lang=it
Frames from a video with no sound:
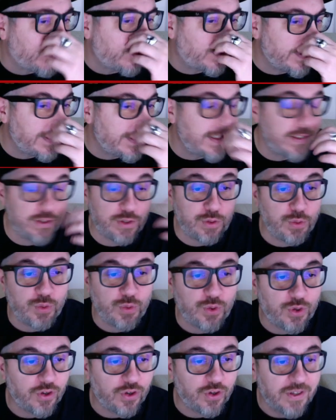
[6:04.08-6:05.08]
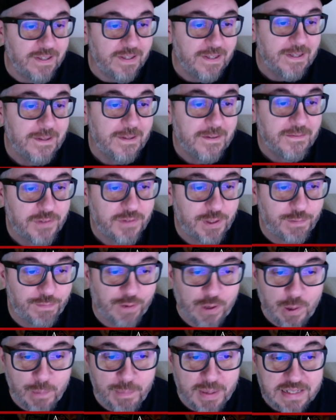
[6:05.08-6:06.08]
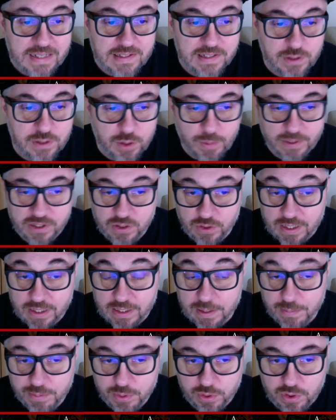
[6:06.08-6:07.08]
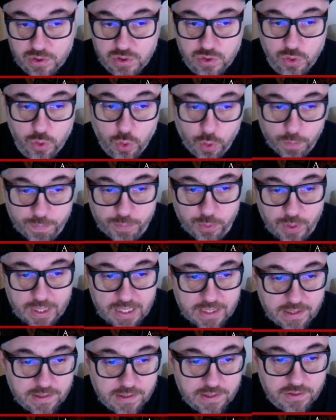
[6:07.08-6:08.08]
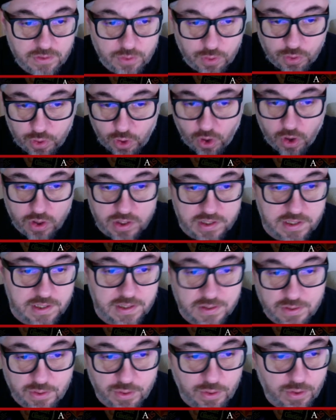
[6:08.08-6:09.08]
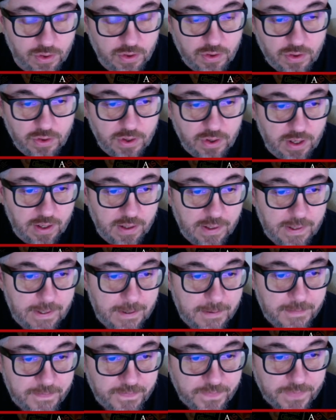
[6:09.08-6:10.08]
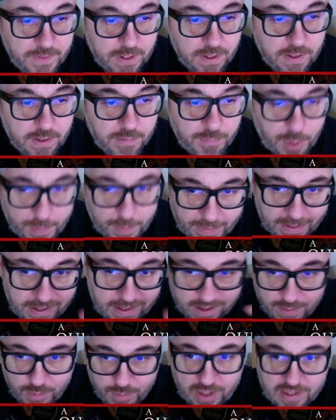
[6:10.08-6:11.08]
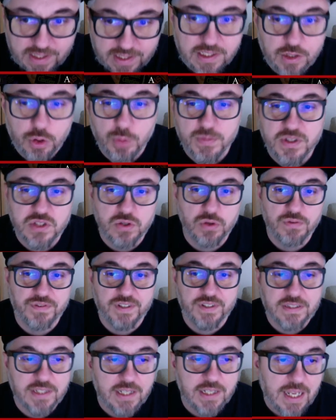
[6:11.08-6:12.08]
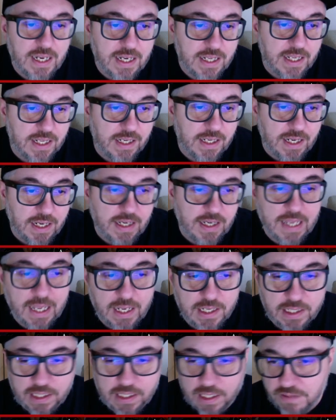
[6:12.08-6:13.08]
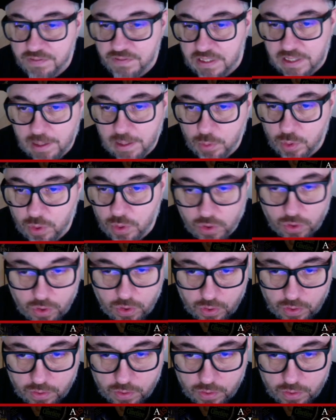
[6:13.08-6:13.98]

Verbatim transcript: ti distruggono, ti fanno a pezzi, insomma, sono anche piuttosto corpulenti, sono grossi, sono... Poi parleremo anche di come sono fatti gli alieni, che li vediamo